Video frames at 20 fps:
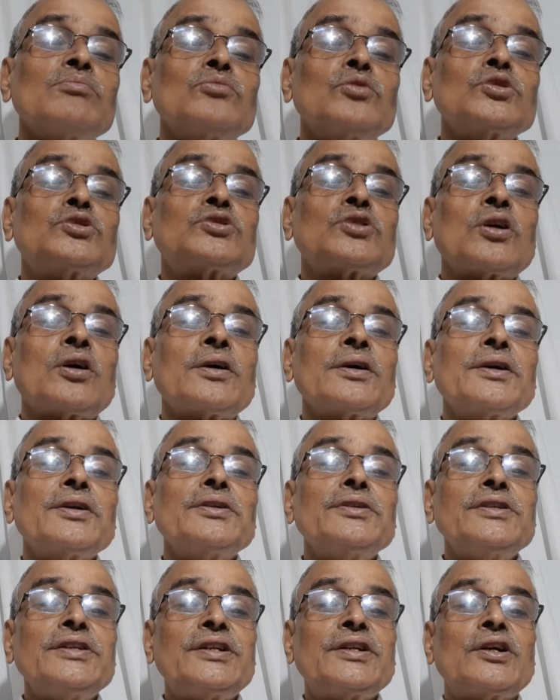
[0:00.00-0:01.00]
মূত্র
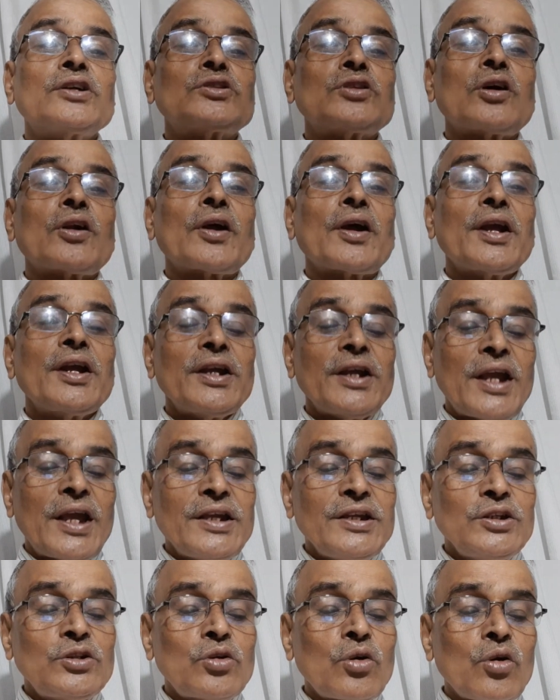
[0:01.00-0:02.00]
নির্গত হয়
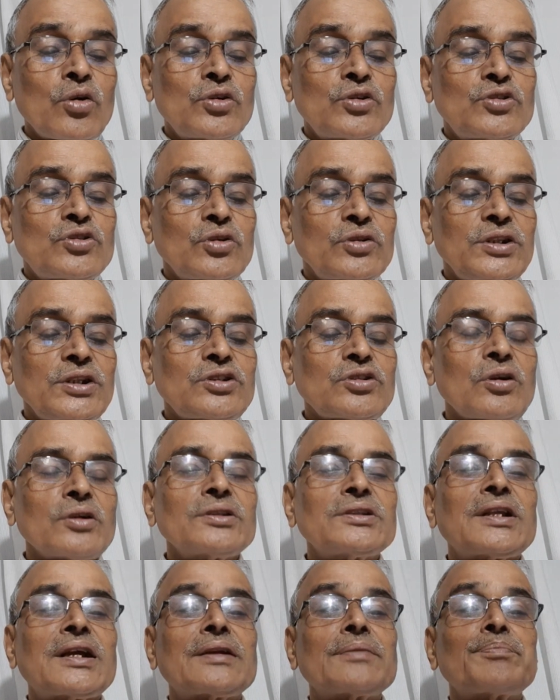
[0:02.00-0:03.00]
এই রোগ যদি
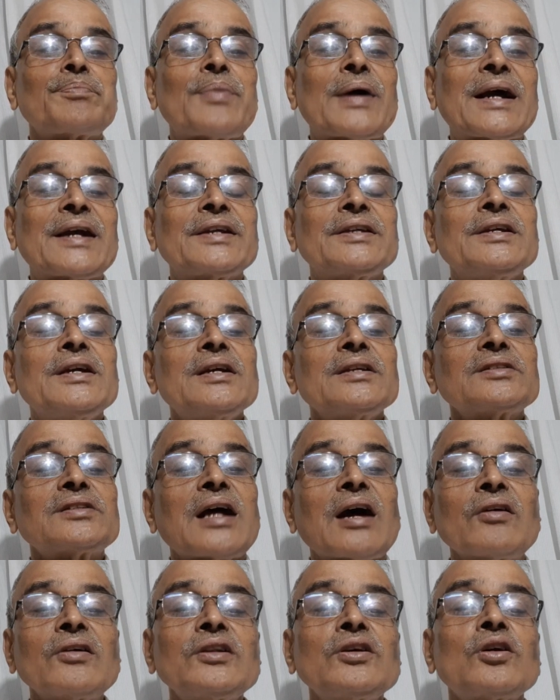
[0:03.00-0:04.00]
সন্ধান পাই
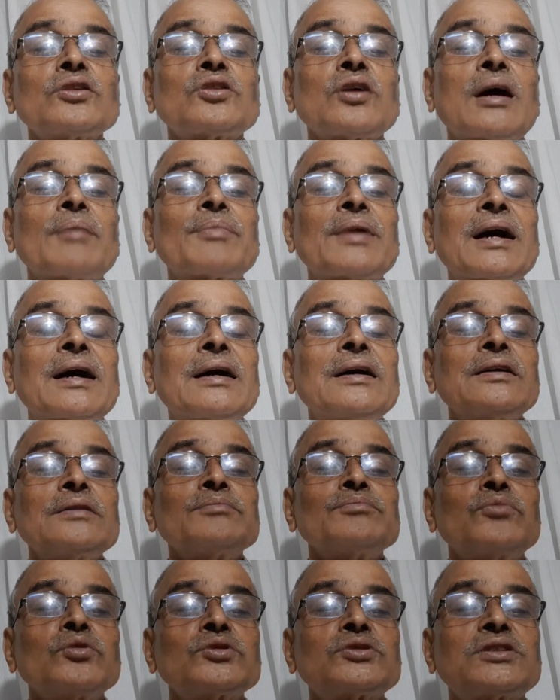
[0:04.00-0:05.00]
তাহলে হয়তো আমরা
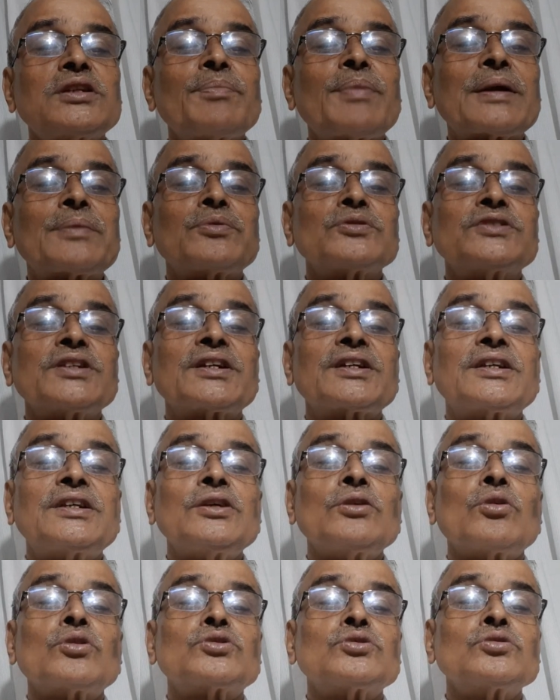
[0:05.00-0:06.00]
বুঝতে পারবো যে কী
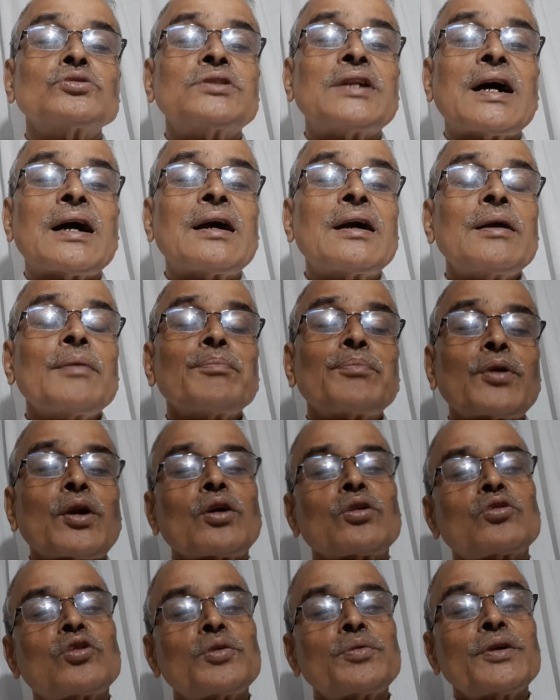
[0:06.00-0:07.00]
ওষুধটা
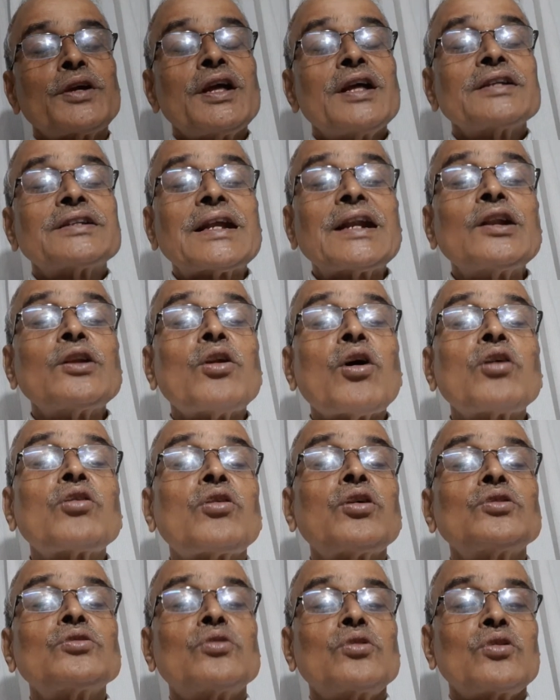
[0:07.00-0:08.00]
প্রয়োগ করবে তাহলে
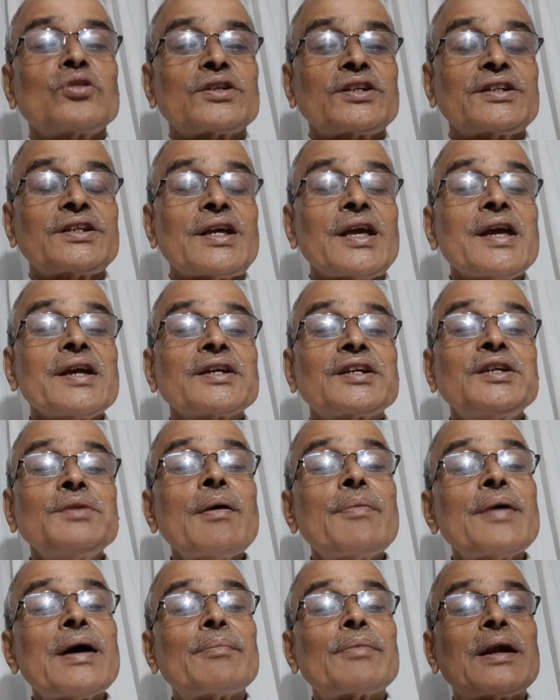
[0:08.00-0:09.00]
লক্ষণগুলো কী
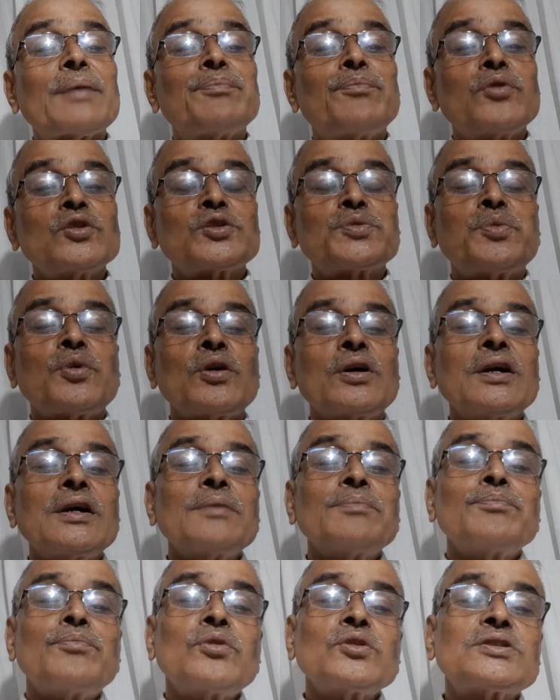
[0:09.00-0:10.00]
কীভাবে আমরা বুঝবো
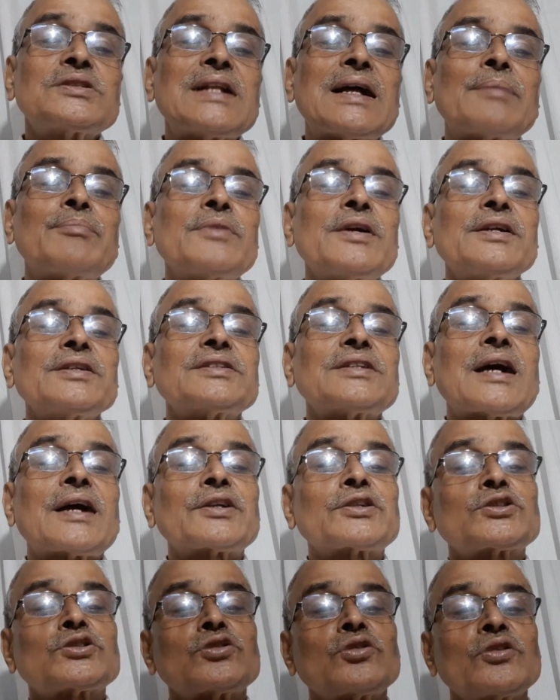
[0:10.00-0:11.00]
বুঝলাম
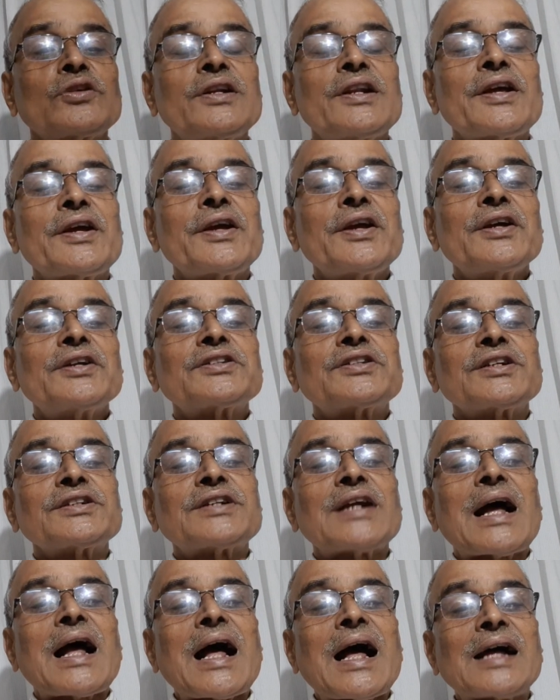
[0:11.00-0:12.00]
তার শরীরে
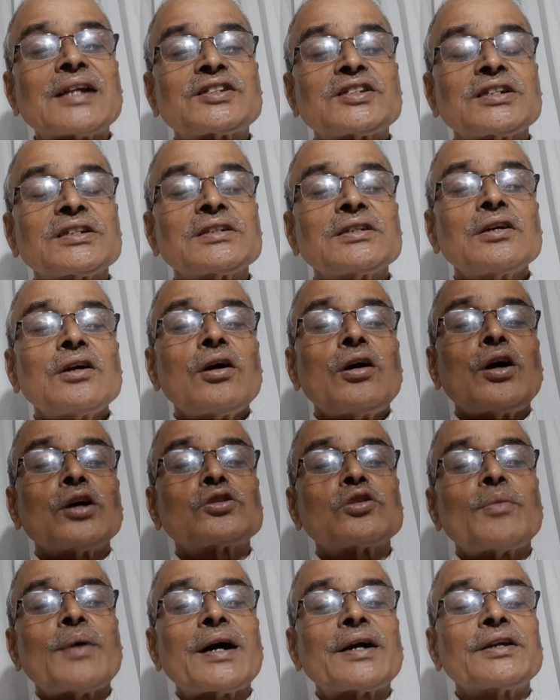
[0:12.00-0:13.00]
সেটা আছে
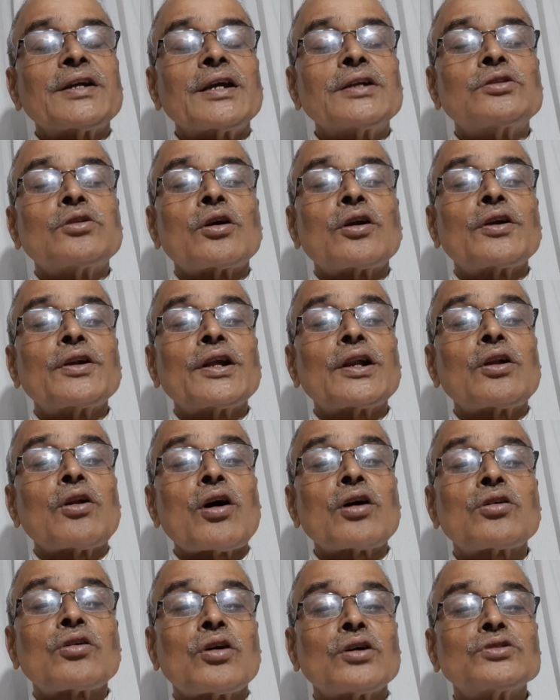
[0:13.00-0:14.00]
অথবা এই ধরনের
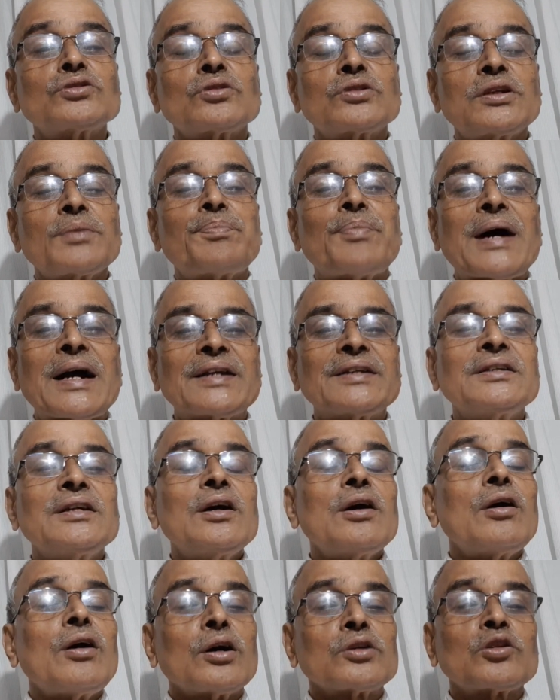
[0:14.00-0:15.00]
লক্ষণ যদি পাই
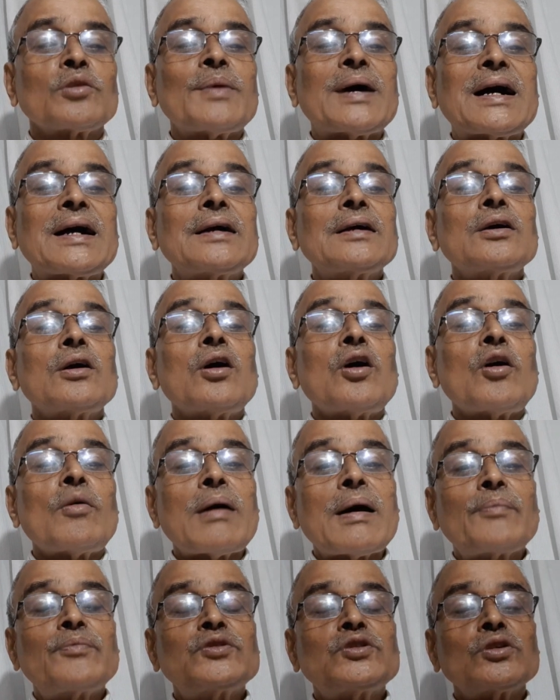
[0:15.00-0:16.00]
অথবা
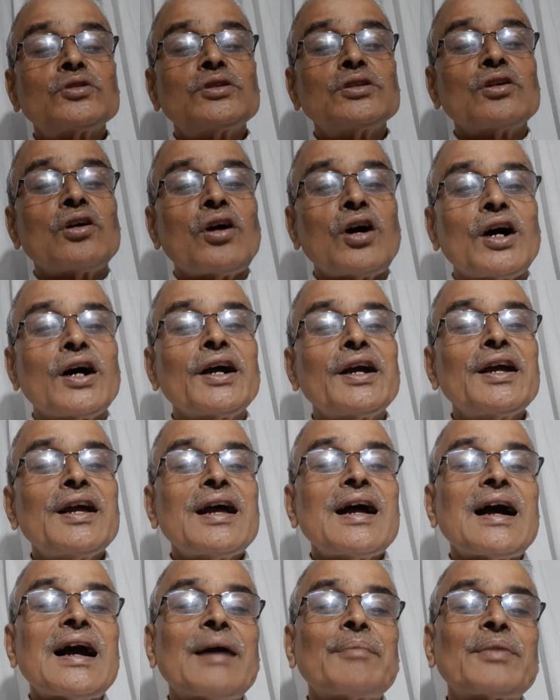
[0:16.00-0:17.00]
অভাব যদি হয়
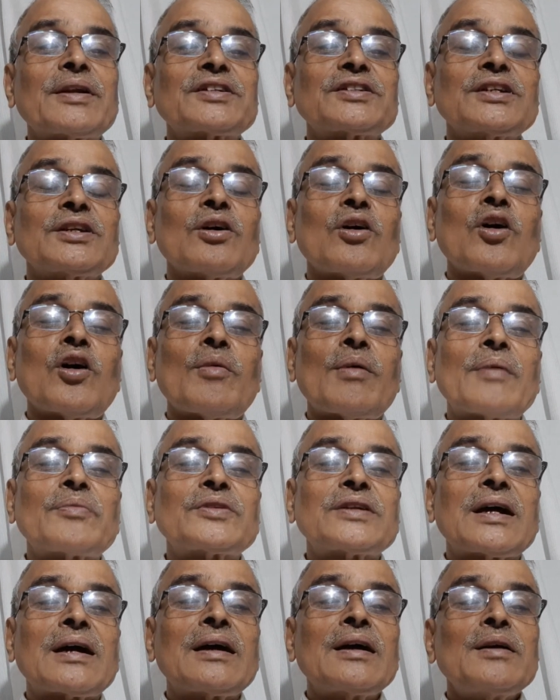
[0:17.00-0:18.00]
আমরা সেই
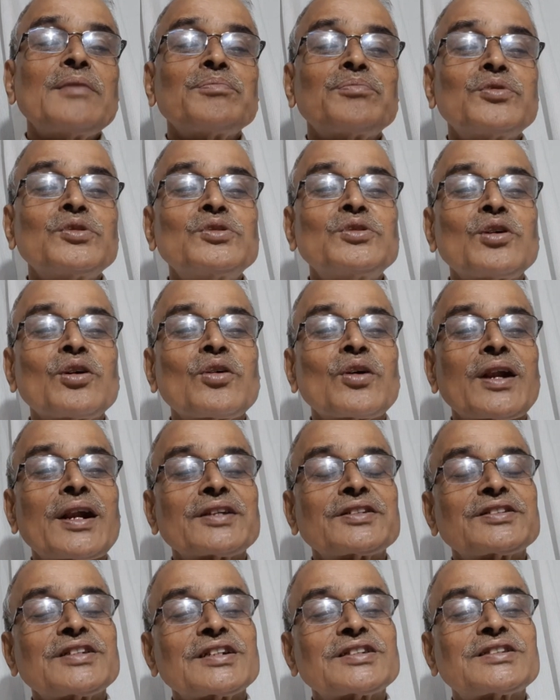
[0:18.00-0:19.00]
অভাবটা পূর্ণ করার
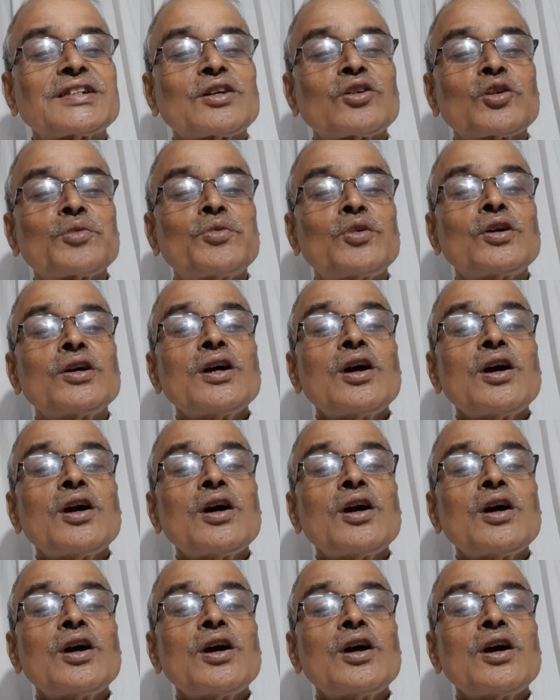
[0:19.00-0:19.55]
চেষ্টা করব